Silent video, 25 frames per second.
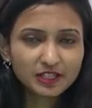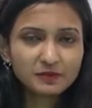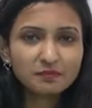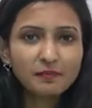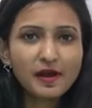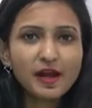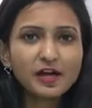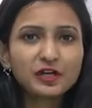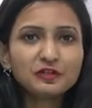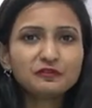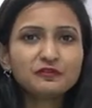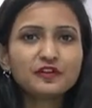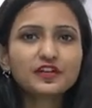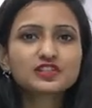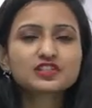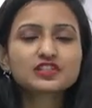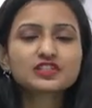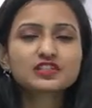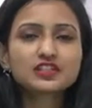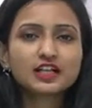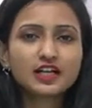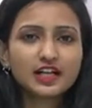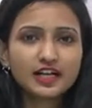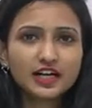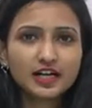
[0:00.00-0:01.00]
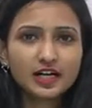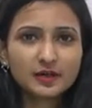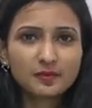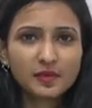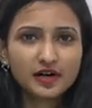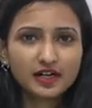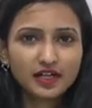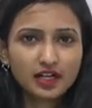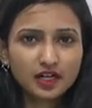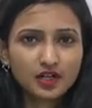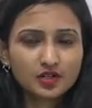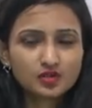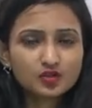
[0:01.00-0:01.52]
మాత్రం మ్యానుఫ్యాక్చరింగ్ దగ్గర
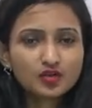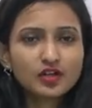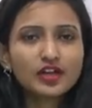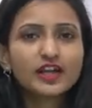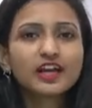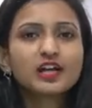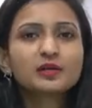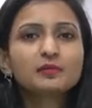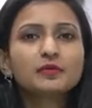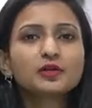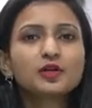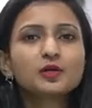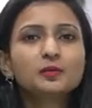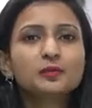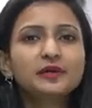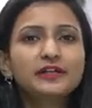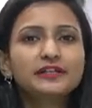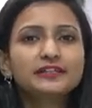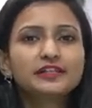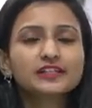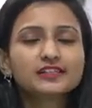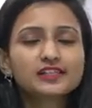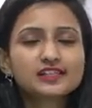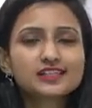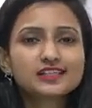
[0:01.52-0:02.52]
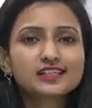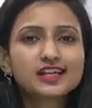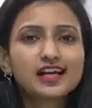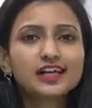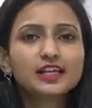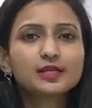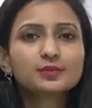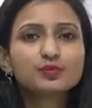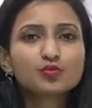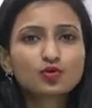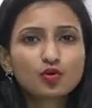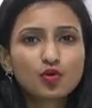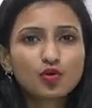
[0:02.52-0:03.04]
అనమాట సో ఇక్కడ మీకు మీడియేటర్స్
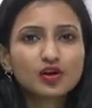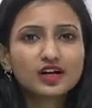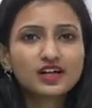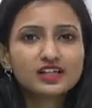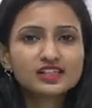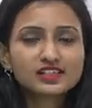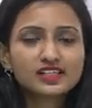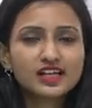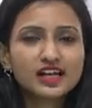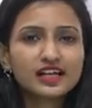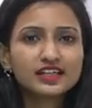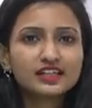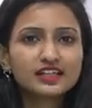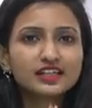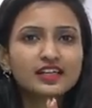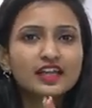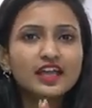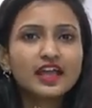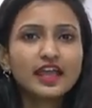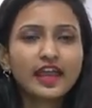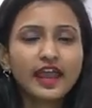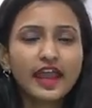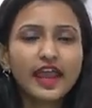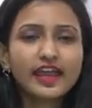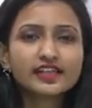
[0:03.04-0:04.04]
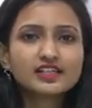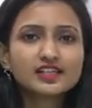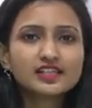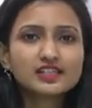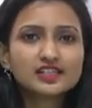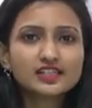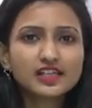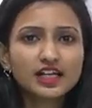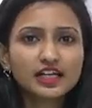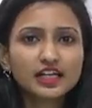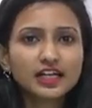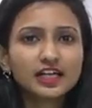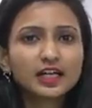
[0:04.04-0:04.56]
కానీ బ్రోకర్స్ కానీ
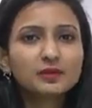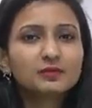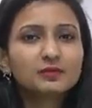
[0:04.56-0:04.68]
ఏజెంట్స్ కానీ